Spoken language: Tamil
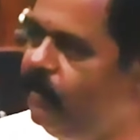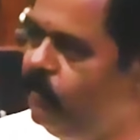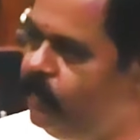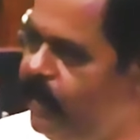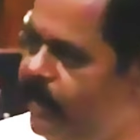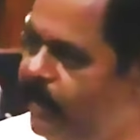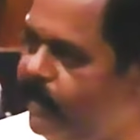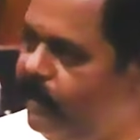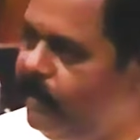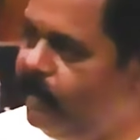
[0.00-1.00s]

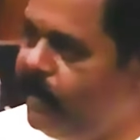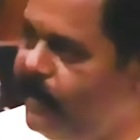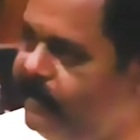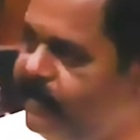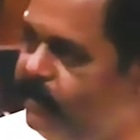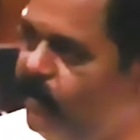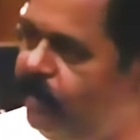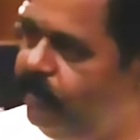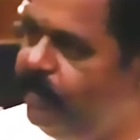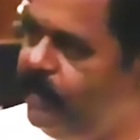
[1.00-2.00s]
உதயநகர்
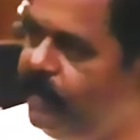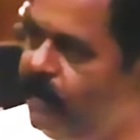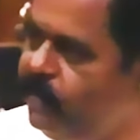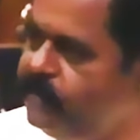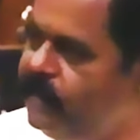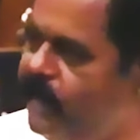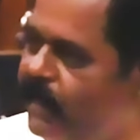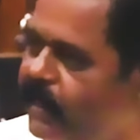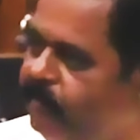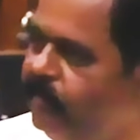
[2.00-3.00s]
கணேசபுரம் கிளிநொச்சி
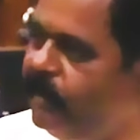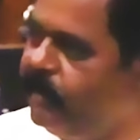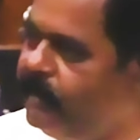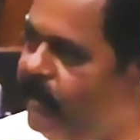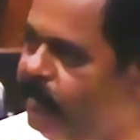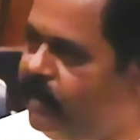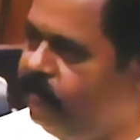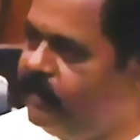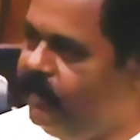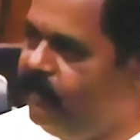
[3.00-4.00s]
நகரம் ரத்தினபுரம்
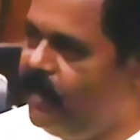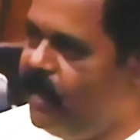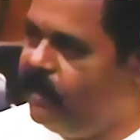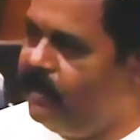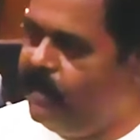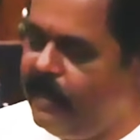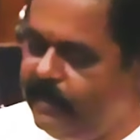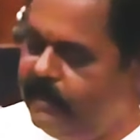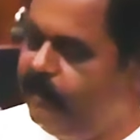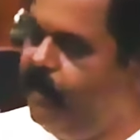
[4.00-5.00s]
திருவியாறு
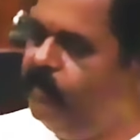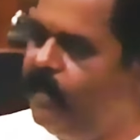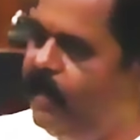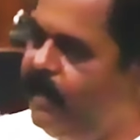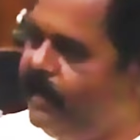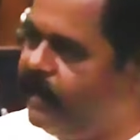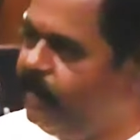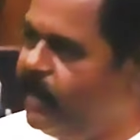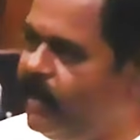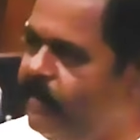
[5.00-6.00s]
இந்த பகுதிகளில் இருக்கிற
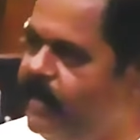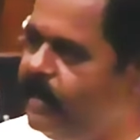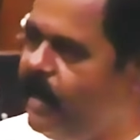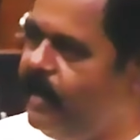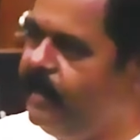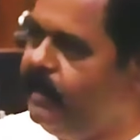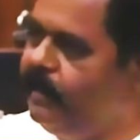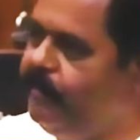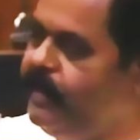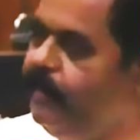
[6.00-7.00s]
மக்களுடைய காணிகள்
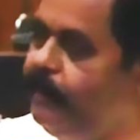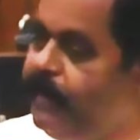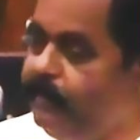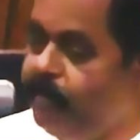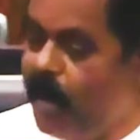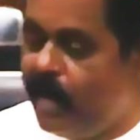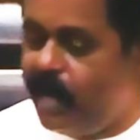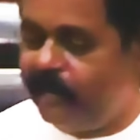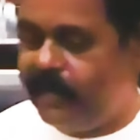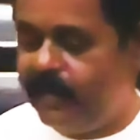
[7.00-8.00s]

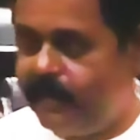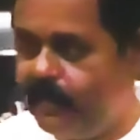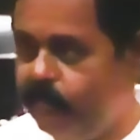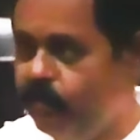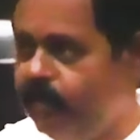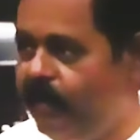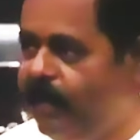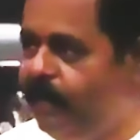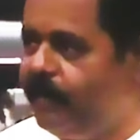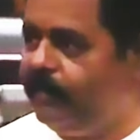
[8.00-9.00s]
பெரும்பாலானவர்களுக்கு இன்னும் உறுதி
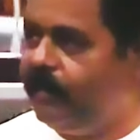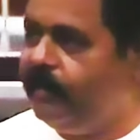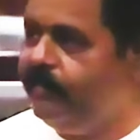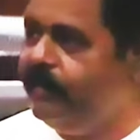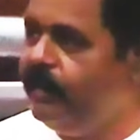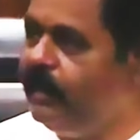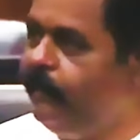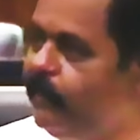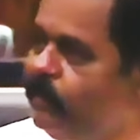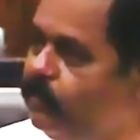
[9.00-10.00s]
வழங்கப்படவில்லை
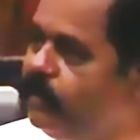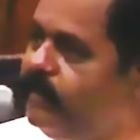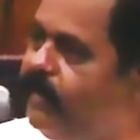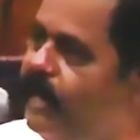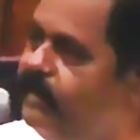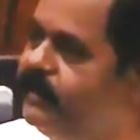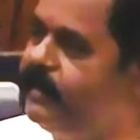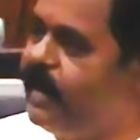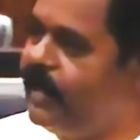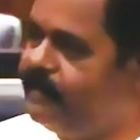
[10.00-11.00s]
இப்பொழுது உறுதி
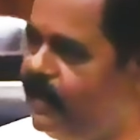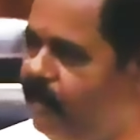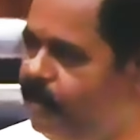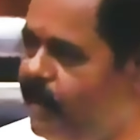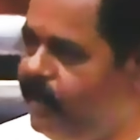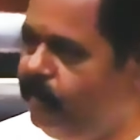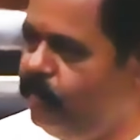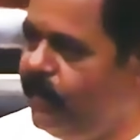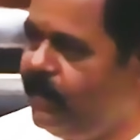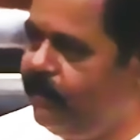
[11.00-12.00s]
வழங்குவதற்கான செயல்பாடுகள்
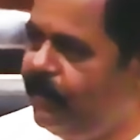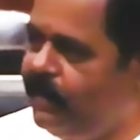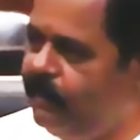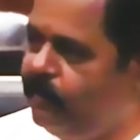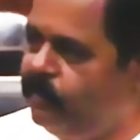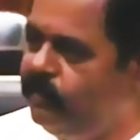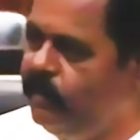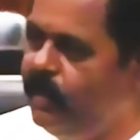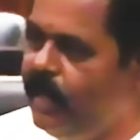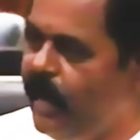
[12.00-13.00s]
முன்னெடுக்கப்படுகிற பொழுது
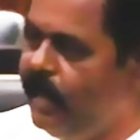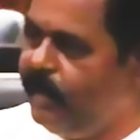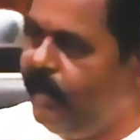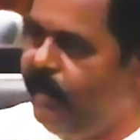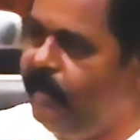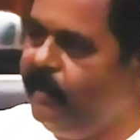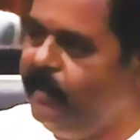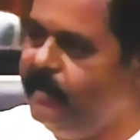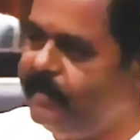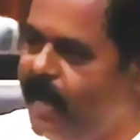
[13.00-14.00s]
அங்கே
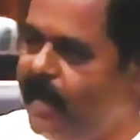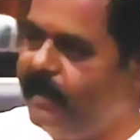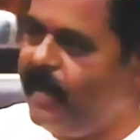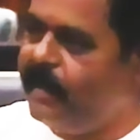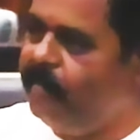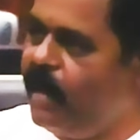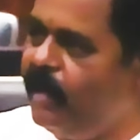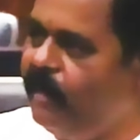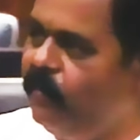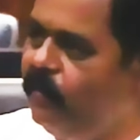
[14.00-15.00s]

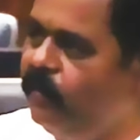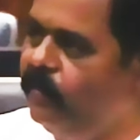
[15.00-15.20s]
சாதாரணமான ஒரு